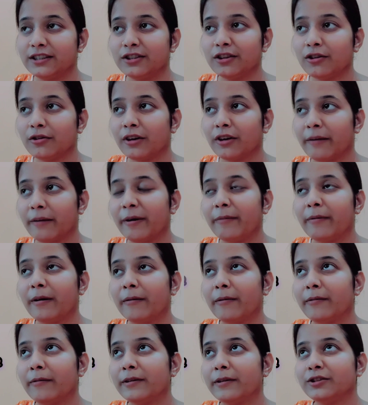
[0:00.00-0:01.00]
যখন আমার
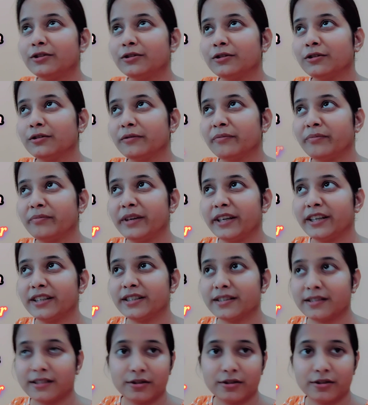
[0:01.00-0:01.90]
বাবা আমার জন্য বিয়ে